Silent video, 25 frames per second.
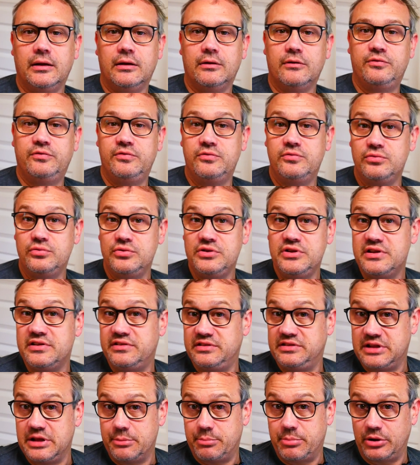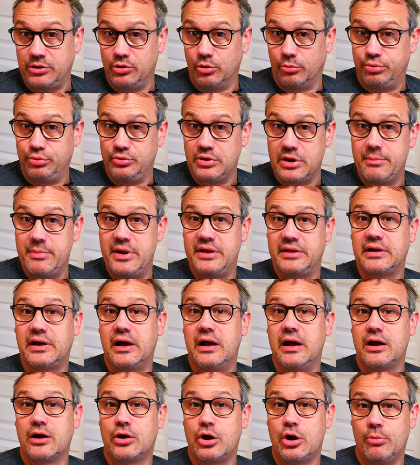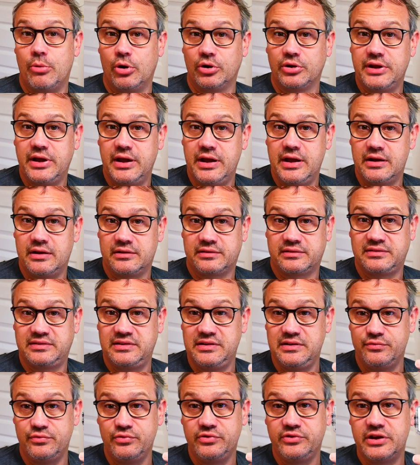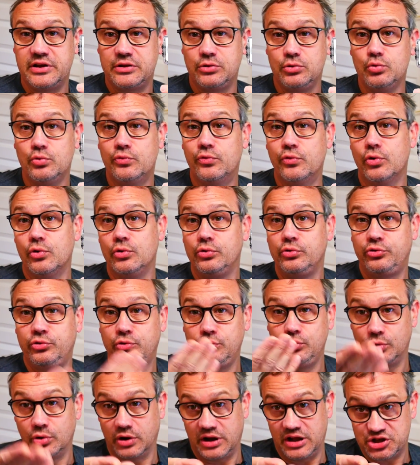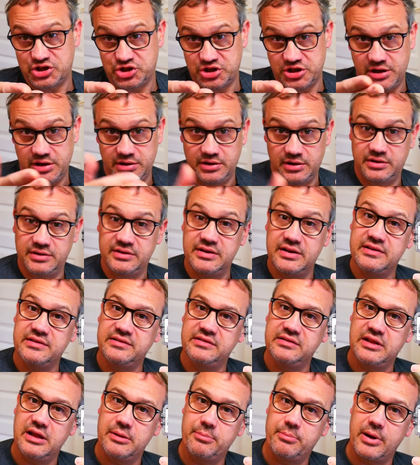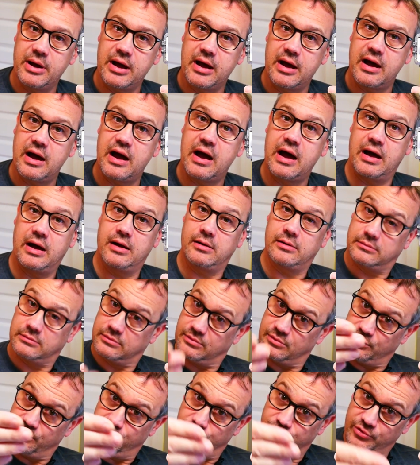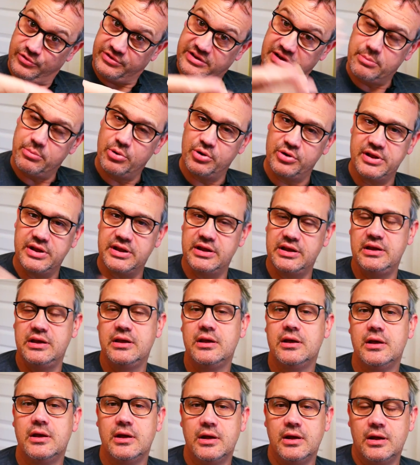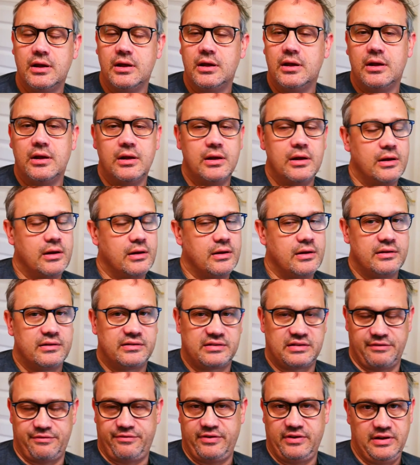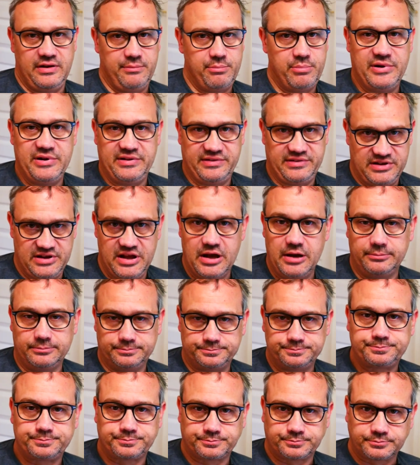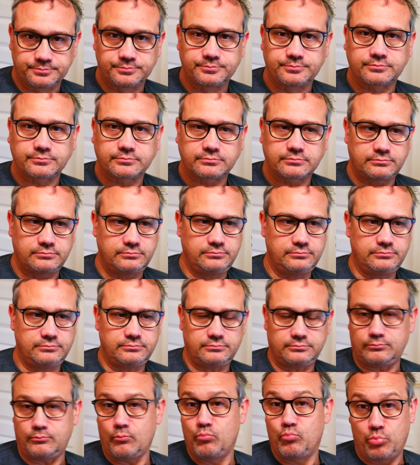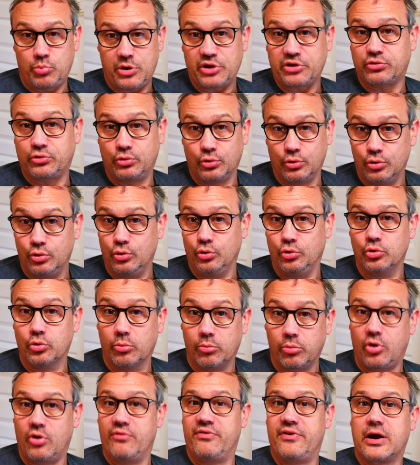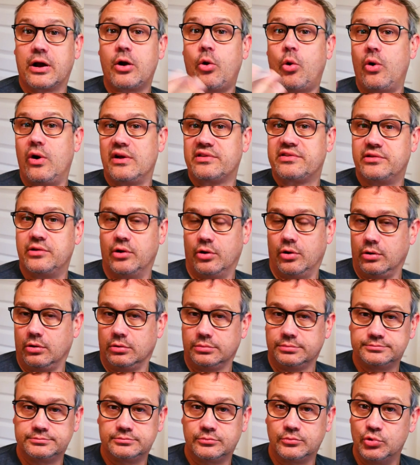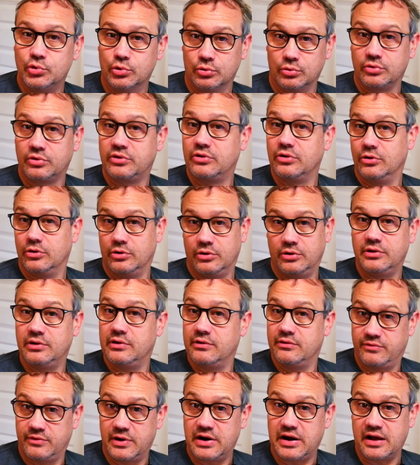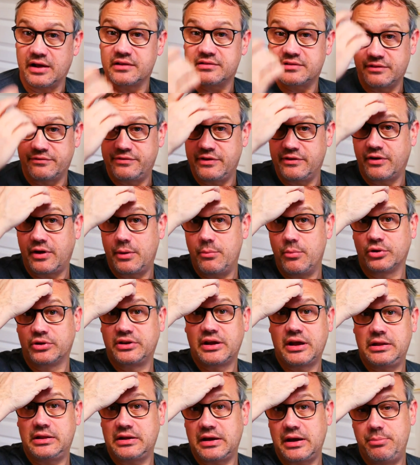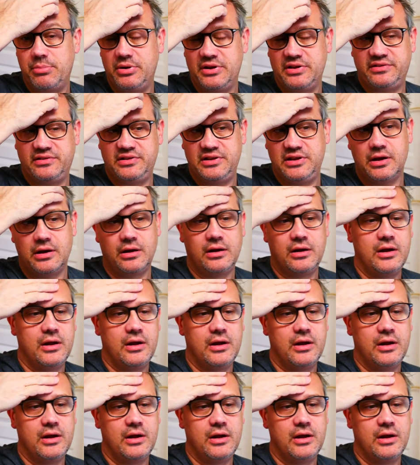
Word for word: Vous n'hésitez pas non plus à mettre un commentaire. Si vous êtes nouveau sur la chaîne, n'hésitez pas à vous abonner. Ça fait plaisir parce que le nombre va croissant. Donc euh, voilà, ça fait vraiment très très plaisir.